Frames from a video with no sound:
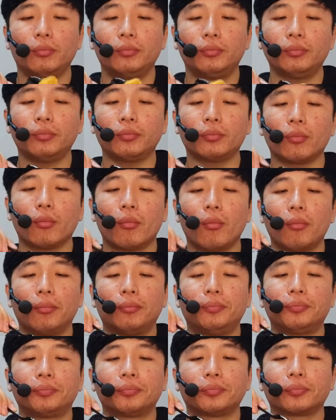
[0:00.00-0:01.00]
음.
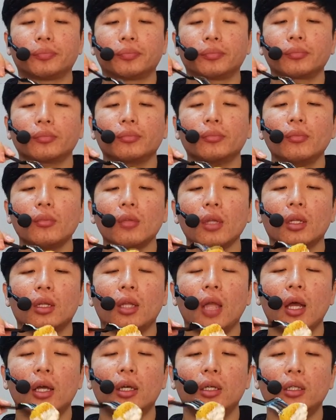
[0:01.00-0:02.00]
음.
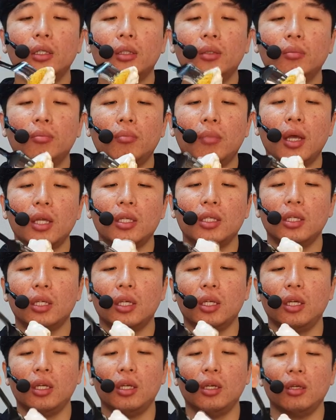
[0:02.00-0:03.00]
당근
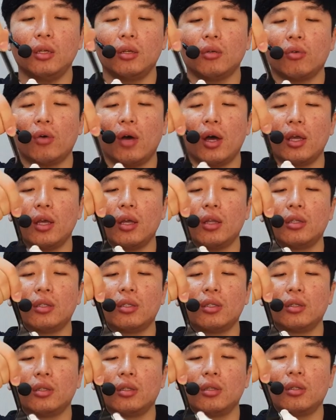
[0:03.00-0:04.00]
맛이 과연
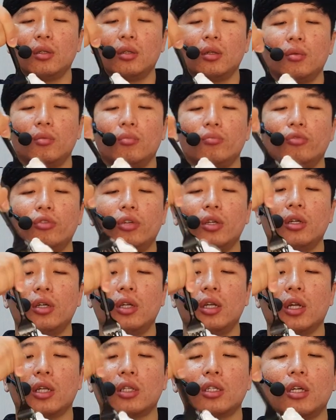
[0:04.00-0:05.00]

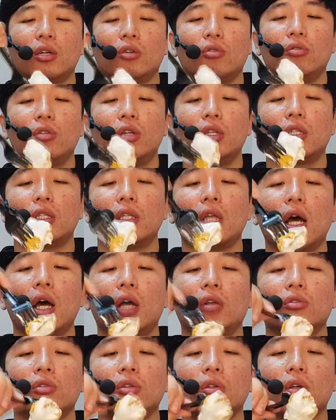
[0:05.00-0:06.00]
보링클이랑 잘 어울릴지
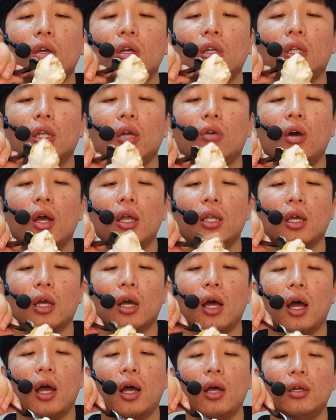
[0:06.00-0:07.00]
사과도 섞여 있다고
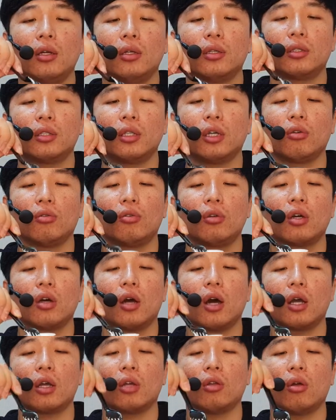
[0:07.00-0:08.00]
하니까 잘 어울릴 것
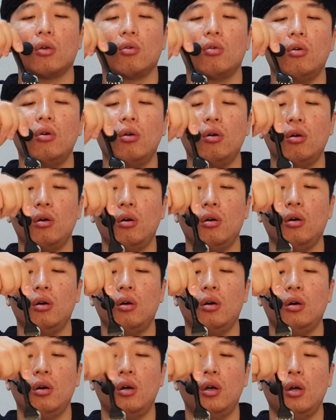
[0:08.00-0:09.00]
같기도 하고.
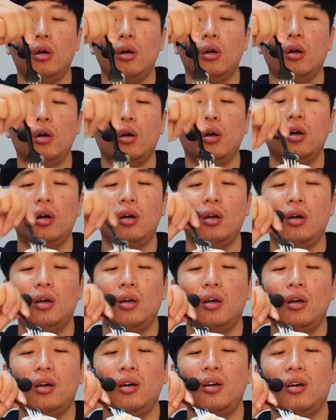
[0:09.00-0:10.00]
오오오오오. 어, 어, 어,
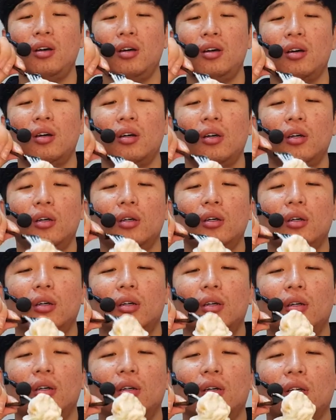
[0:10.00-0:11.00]
어, 어
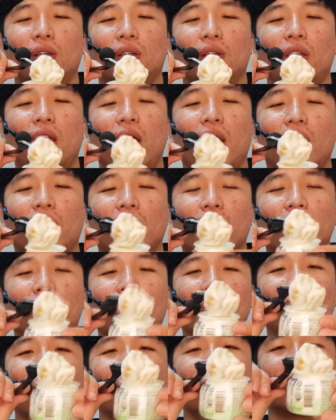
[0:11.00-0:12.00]
빠져서 안 나와요. 네, 예.
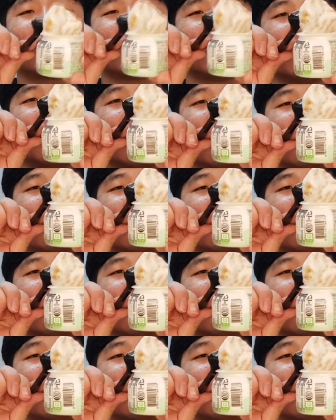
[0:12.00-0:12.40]
겨우 뺐습니다.